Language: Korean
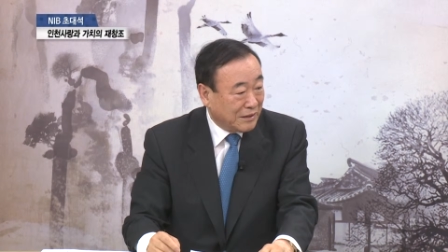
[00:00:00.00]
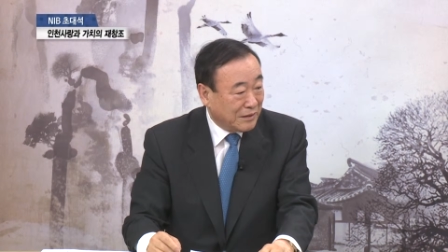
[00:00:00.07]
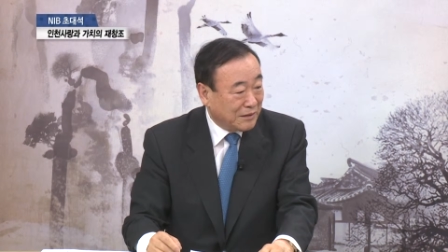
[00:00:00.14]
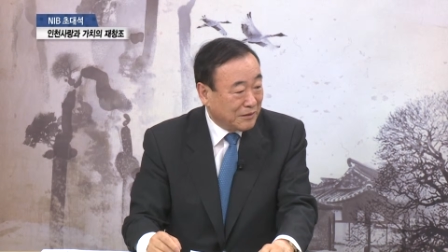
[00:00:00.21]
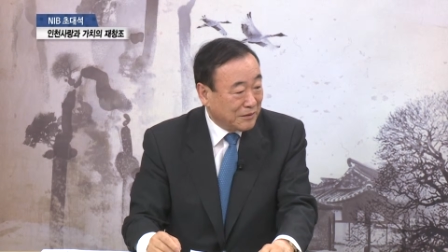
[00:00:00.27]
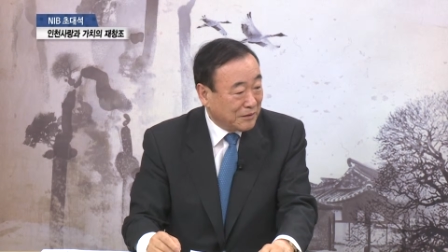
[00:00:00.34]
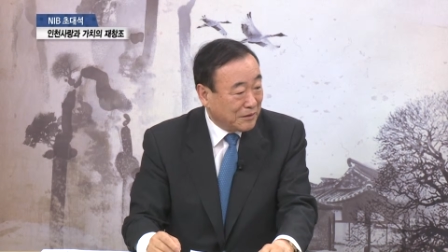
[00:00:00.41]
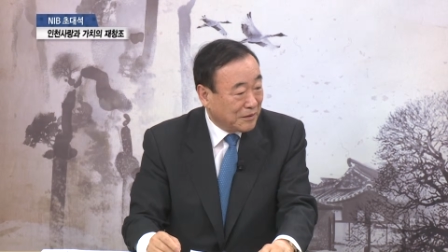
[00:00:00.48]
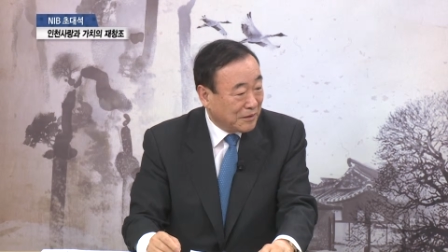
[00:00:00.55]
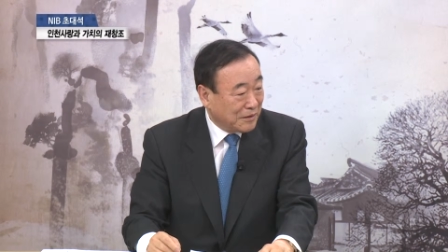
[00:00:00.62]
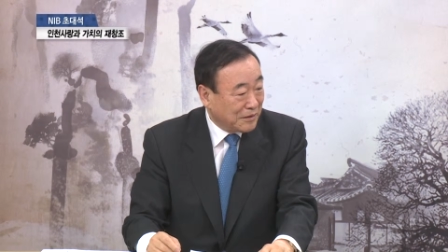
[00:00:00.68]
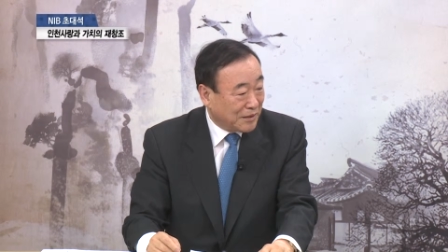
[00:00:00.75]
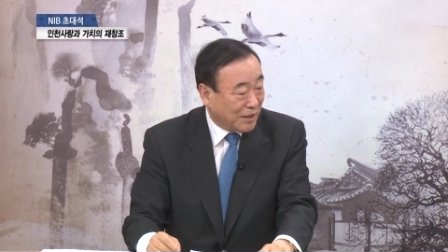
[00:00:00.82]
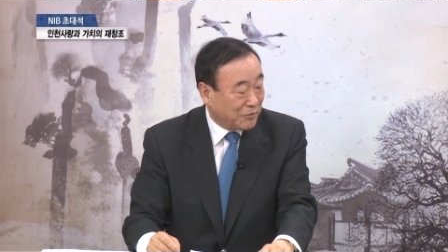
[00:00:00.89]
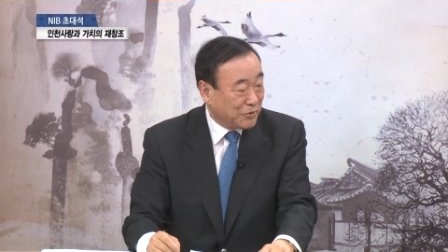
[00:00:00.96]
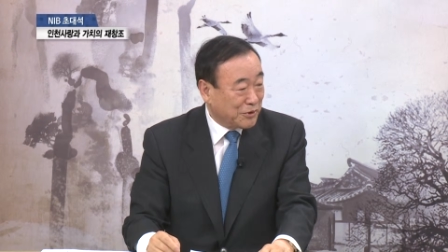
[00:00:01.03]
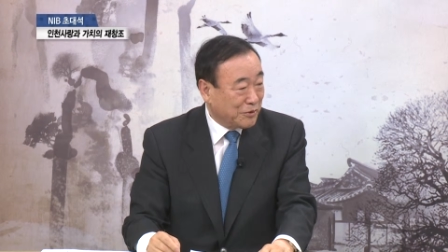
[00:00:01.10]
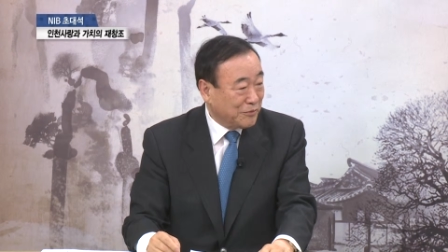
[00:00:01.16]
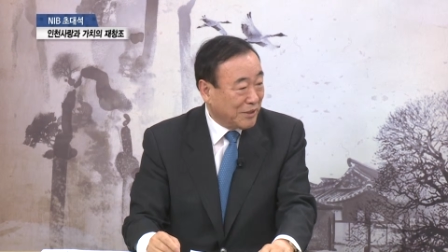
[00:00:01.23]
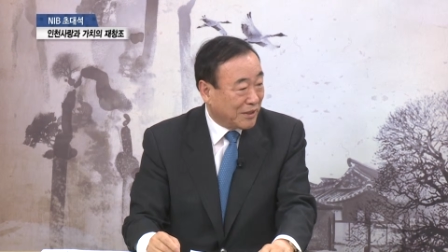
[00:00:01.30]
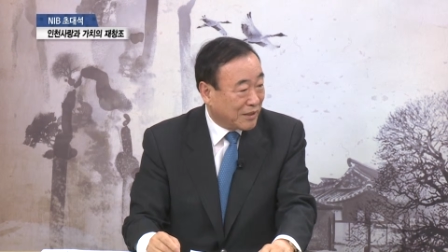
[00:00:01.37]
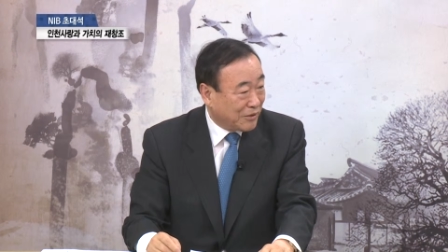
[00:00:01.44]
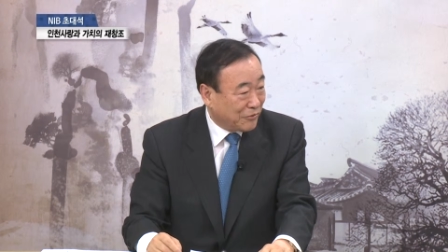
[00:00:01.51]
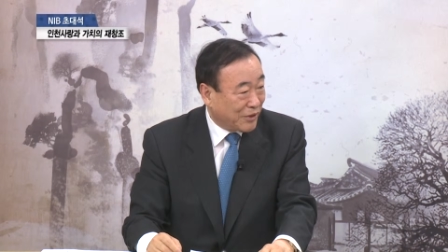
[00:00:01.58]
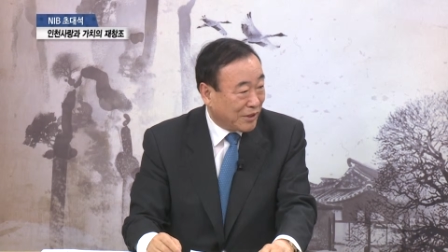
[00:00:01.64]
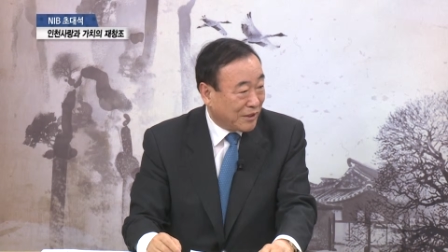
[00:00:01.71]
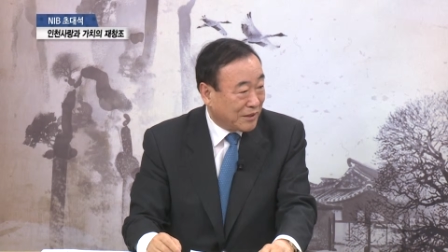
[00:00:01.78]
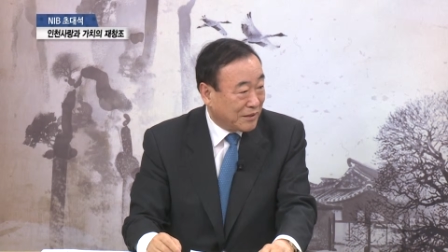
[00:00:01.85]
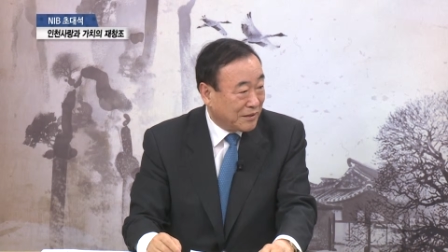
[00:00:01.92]
이런 자부심이
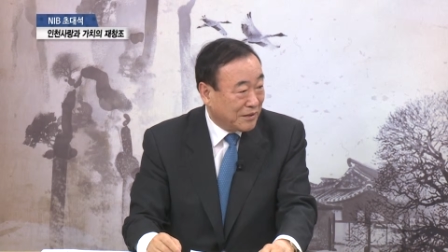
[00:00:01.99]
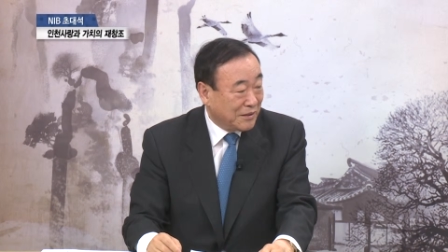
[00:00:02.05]
약하구나.